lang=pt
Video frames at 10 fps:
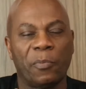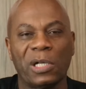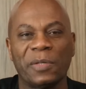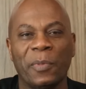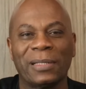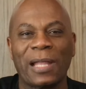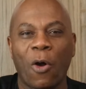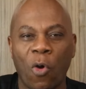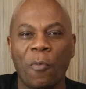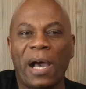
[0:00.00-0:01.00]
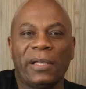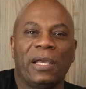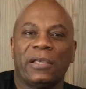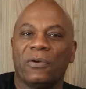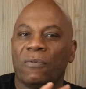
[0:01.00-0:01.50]
pode mandar
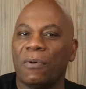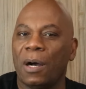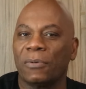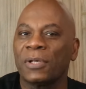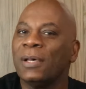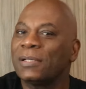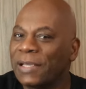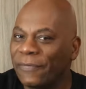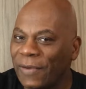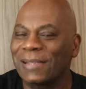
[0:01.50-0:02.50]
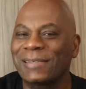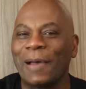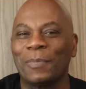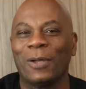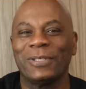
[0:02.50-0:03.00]
Romaria que uau, você vai
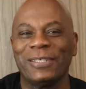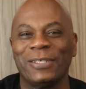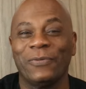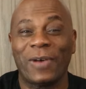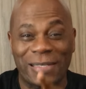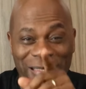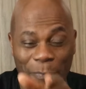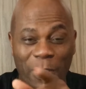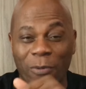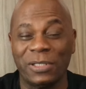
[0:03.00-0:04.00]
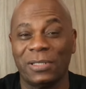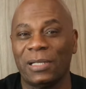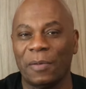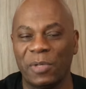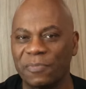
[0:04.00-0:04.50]
ser aplaudido, vai ser
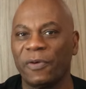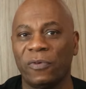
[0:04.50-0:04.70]
aplaudida da mesma